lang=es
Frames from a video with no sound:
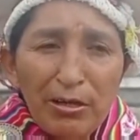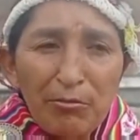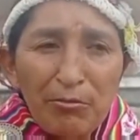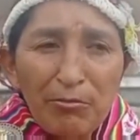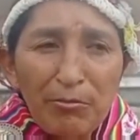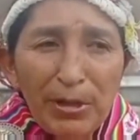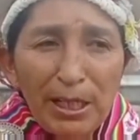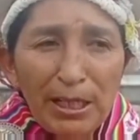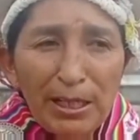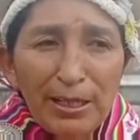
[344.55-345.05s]

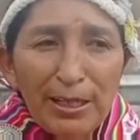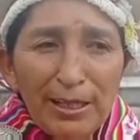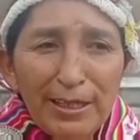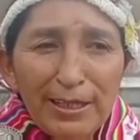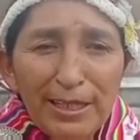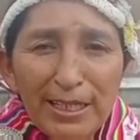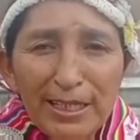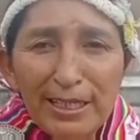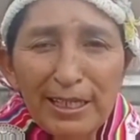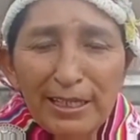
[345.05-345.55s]
me
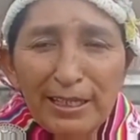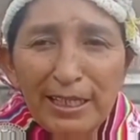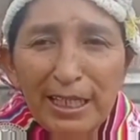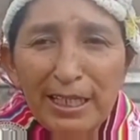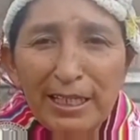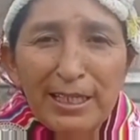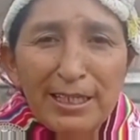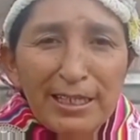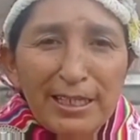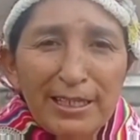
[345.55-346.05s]
dicen,
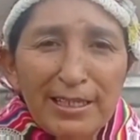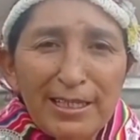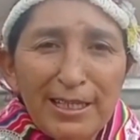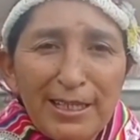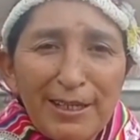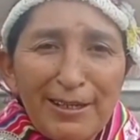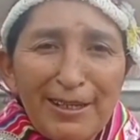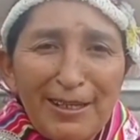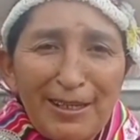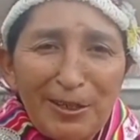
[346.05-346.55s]
tienes que
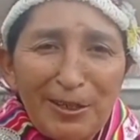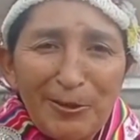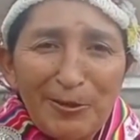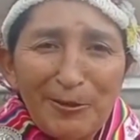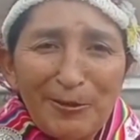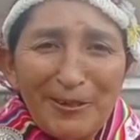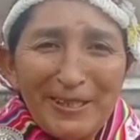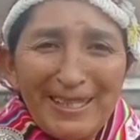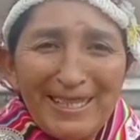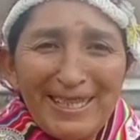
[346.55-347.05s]
ser
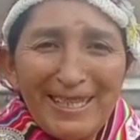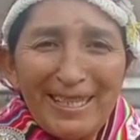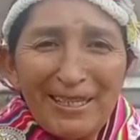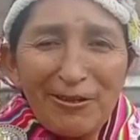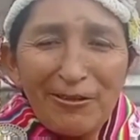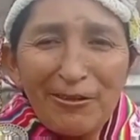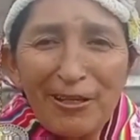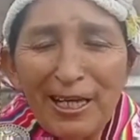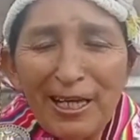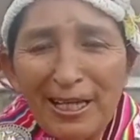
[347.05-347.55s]
tú, dicen, ¿no?